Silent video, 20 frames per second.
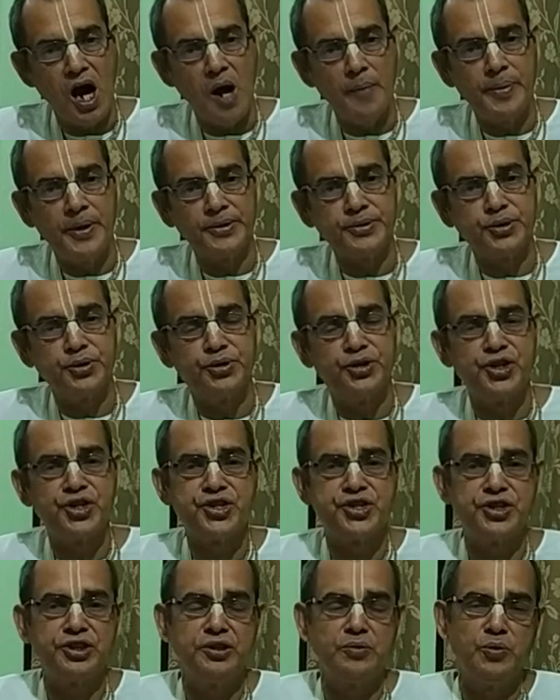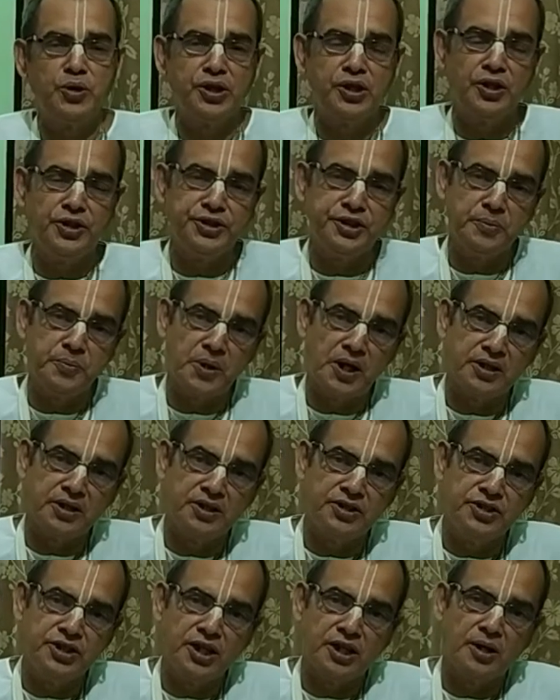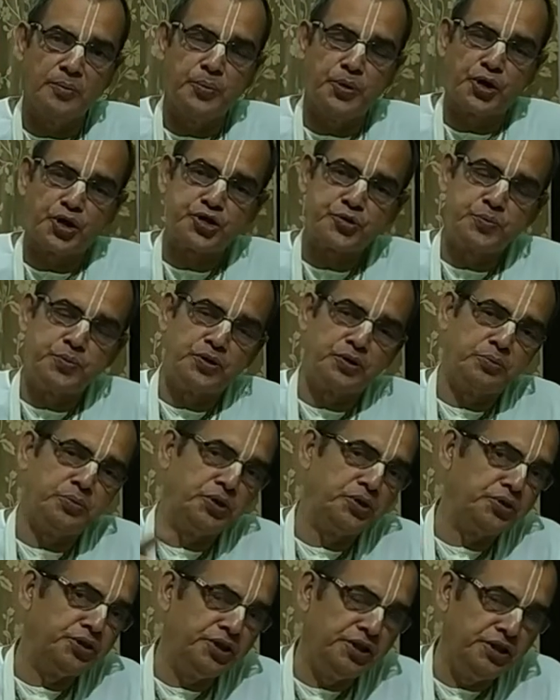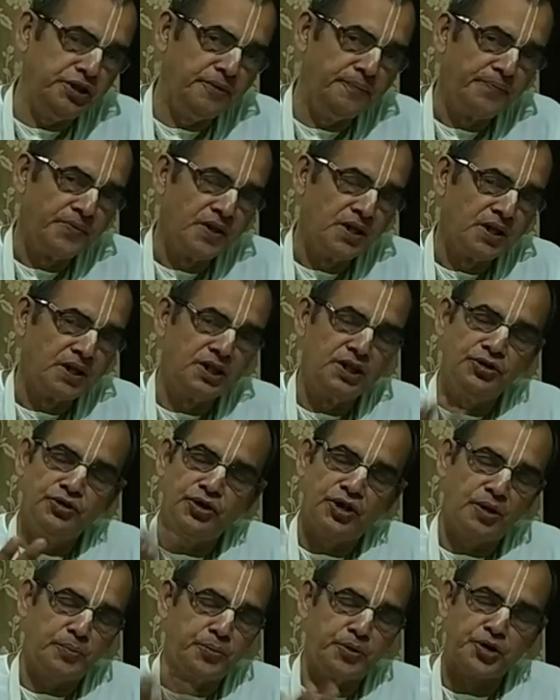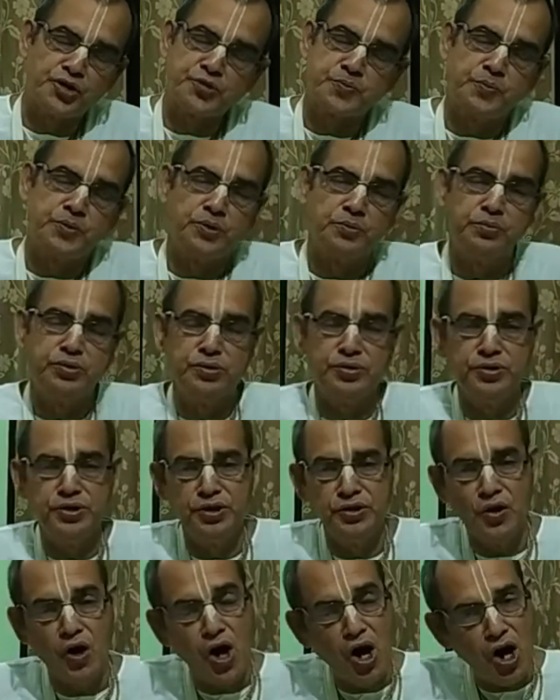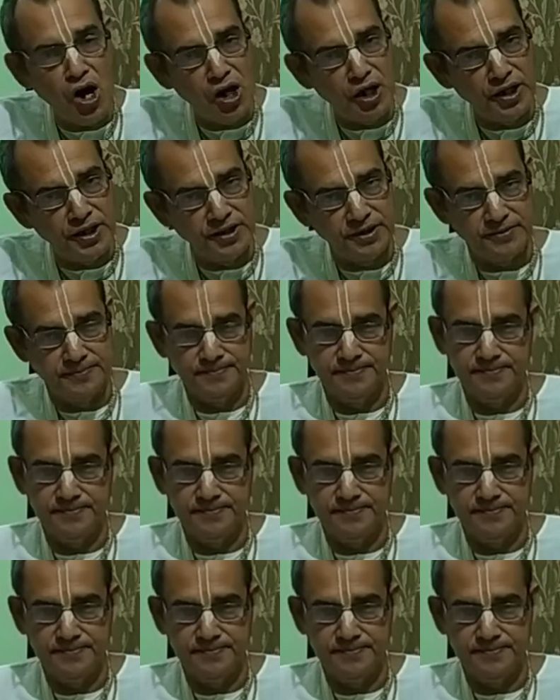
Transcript: আপাত দৃষ্টিতে মনে হতে পারে যে এরা পরস্পর বিরোধী কিন্তু এরা পরস্পর বিরোধী নয়